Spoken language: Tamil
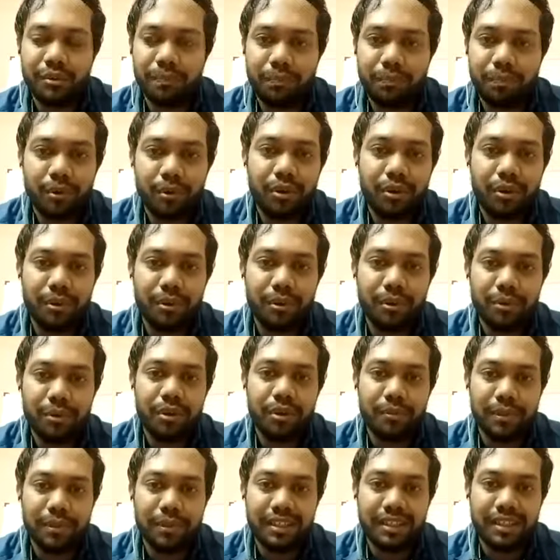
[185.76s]
போக
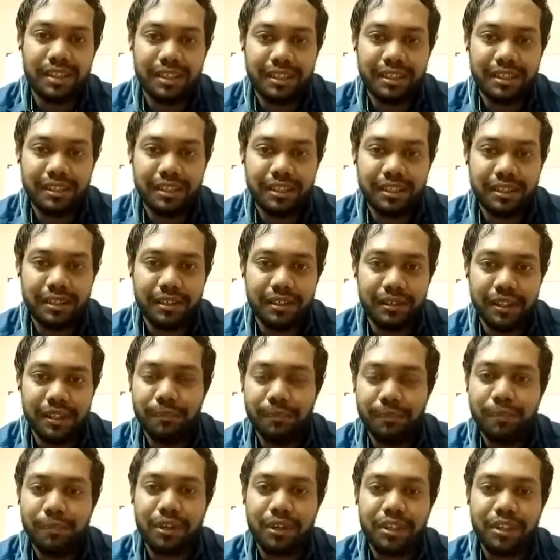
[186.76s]
போக அந்த
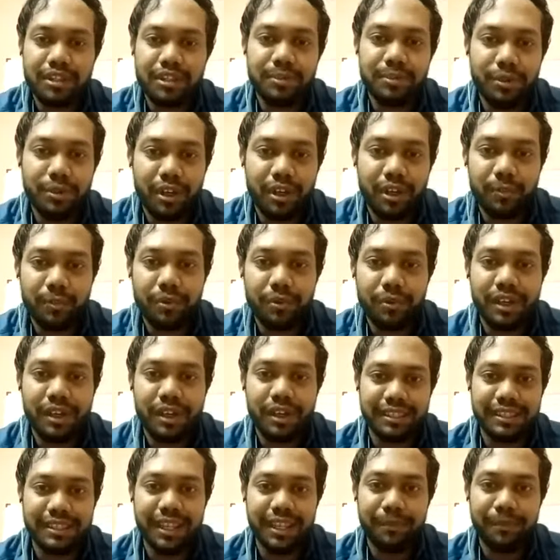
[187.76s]
இம்பார்ட்டன்ஸ் புரிய போய்
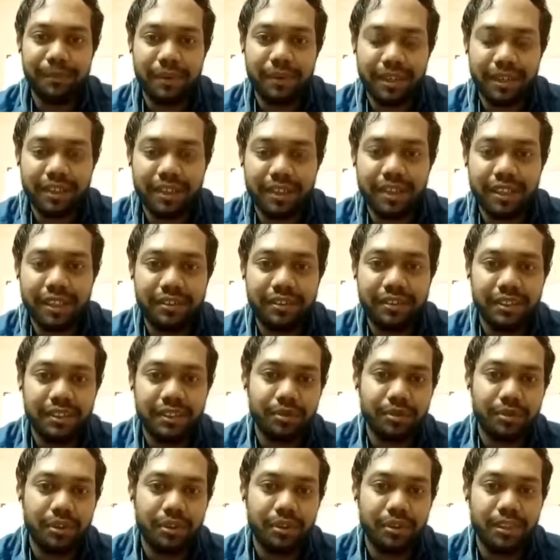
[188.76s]
நான் ஸ்டே பண்ணது தான் வந்து
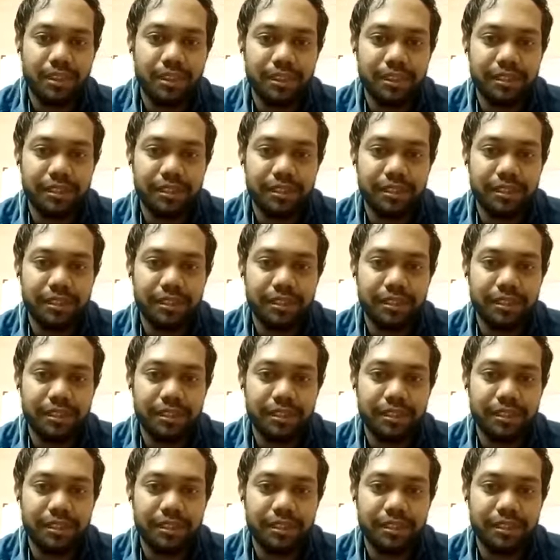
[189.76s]
ஒரு